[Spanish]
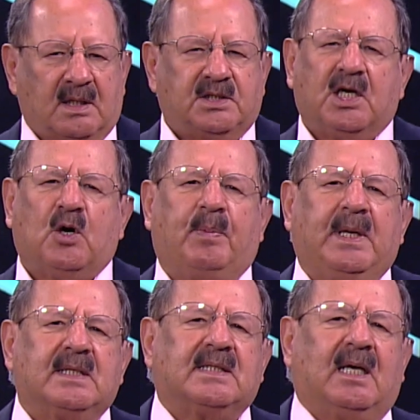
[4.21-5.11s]
Checo
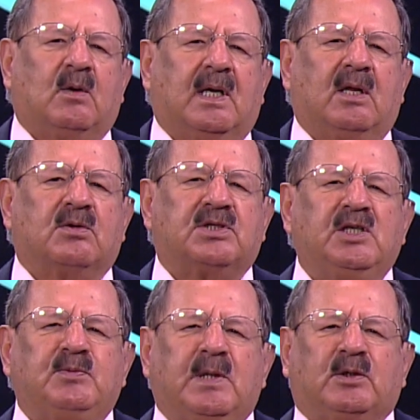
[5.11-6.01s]
Pérez ha logrado
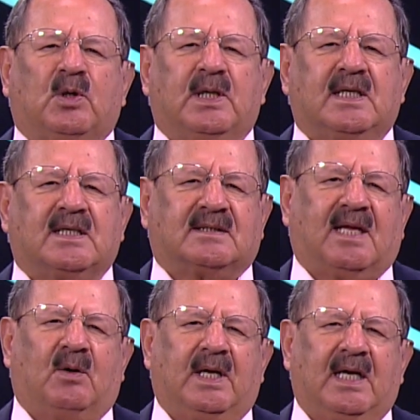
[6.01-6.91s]
seis victorias hasta
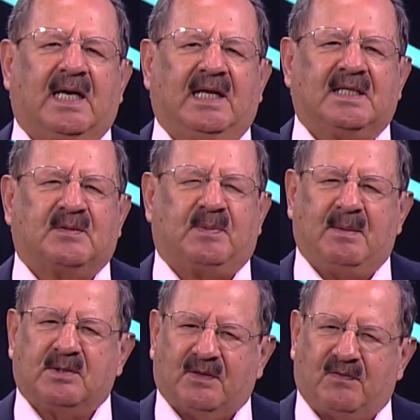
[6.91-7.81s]
ahora en grandes
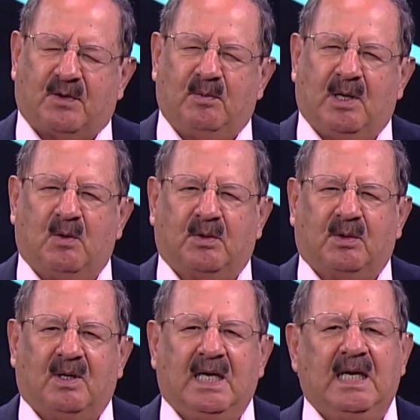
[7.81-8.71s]
premios de Fórmula 1.
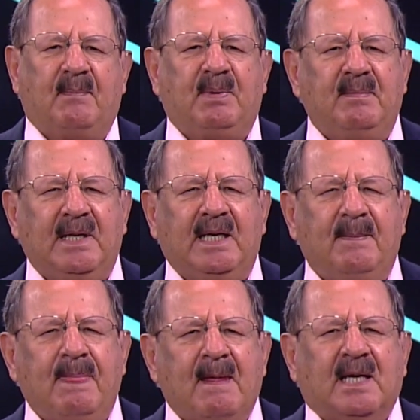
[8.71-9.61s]
La primera,
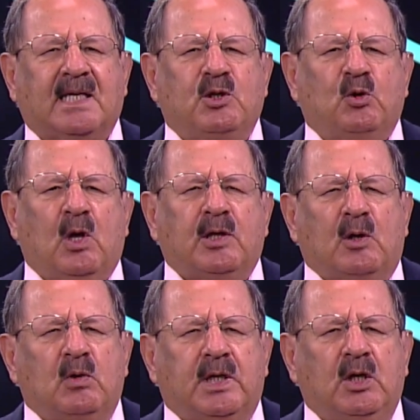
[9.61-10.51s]
que ayudó a dar
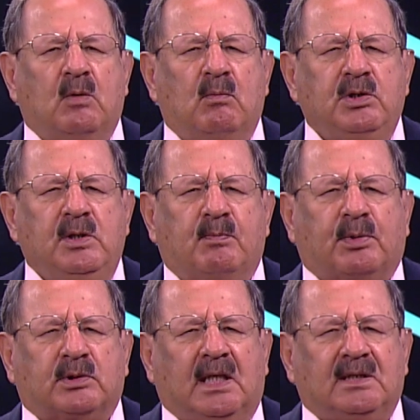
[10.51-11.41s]
un giro muy
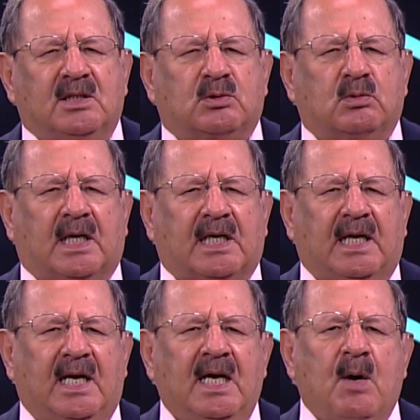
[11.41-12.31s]
importante en su
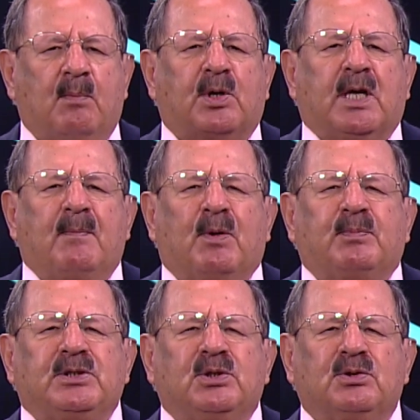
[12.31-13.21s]
carrera porque
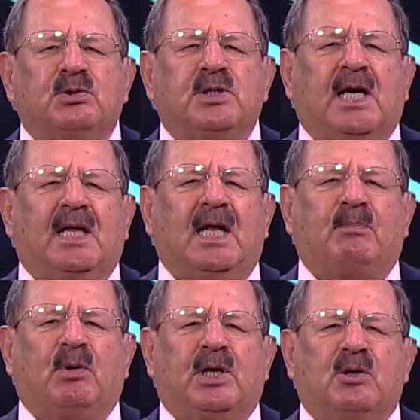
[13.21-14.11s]
propició su llegada al
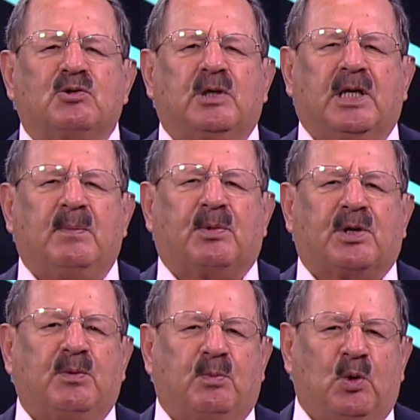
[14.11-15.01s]
poderoso equipo
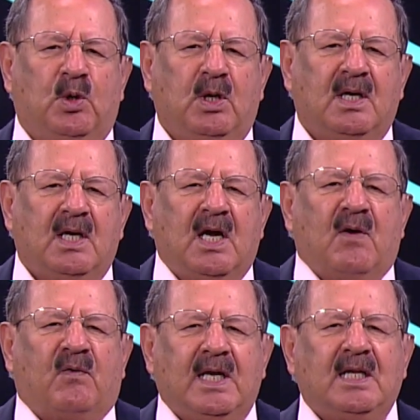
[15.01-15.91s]
Red Bull,
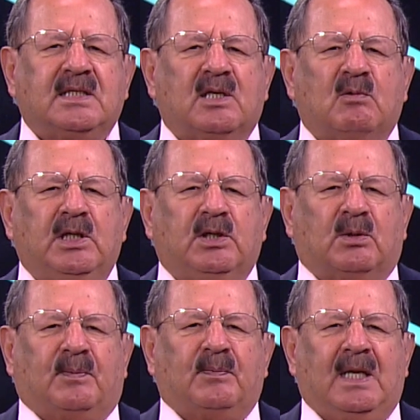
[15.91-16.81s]
fue en el circuito,
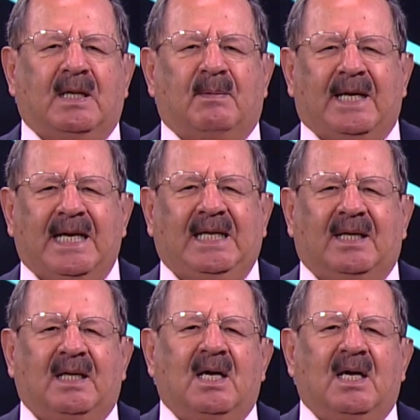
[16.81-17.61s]
el de Bahrein,